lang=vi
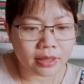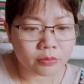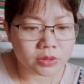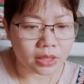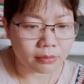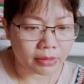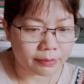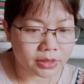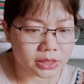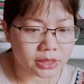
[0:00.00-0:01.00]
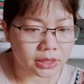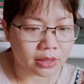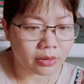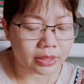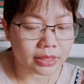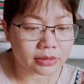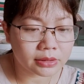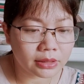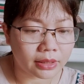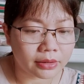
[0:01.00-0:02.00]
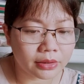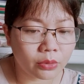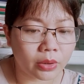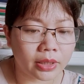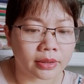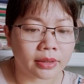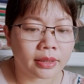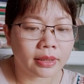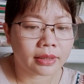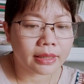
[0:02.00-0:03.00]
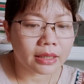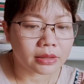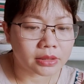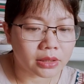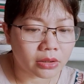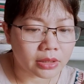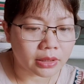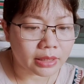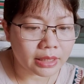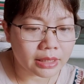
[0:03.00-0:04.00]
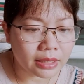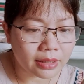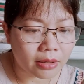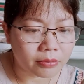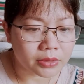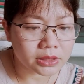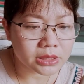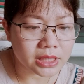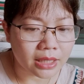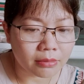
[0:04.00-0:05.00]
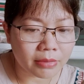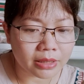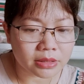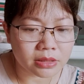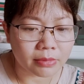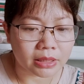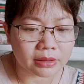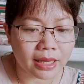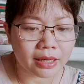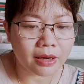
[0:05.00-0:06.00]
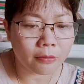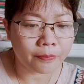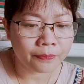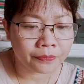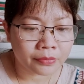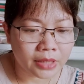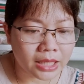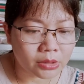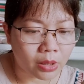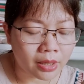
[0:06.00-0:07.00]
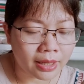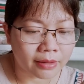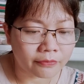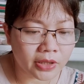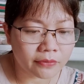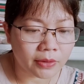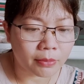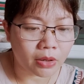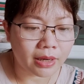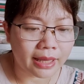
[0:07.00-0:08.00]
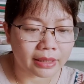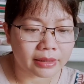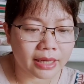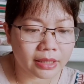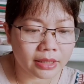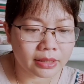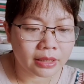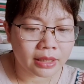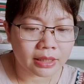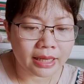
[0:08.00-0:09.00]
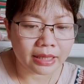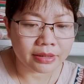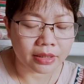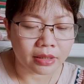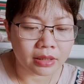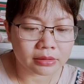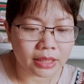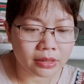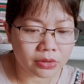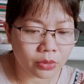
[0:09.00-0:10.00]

Ông chỉnh mỉm cười hỏi các tướng lĩnh dưới quyền, các người có nhìn thấy cánh đồng nước trắng băng trước mặt ta không? ta thỏa hàng vi phải bỏ làng ra đi nay nhờ ơn thánh